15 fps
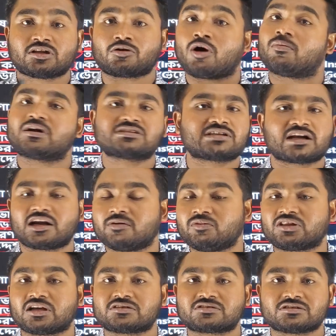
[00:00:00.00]
আমাদের কমার্স
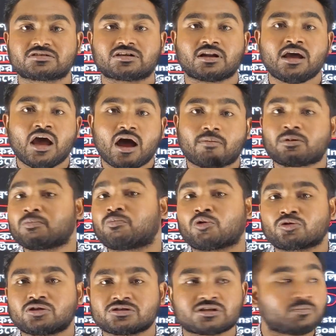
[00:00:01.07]
একাডেমিতে আসতেছেন আপনি
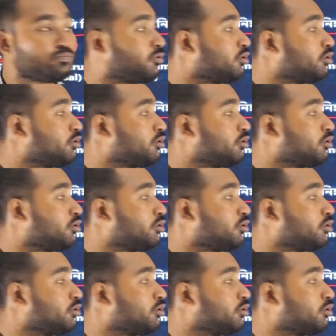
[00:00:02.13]
পড়তেছেন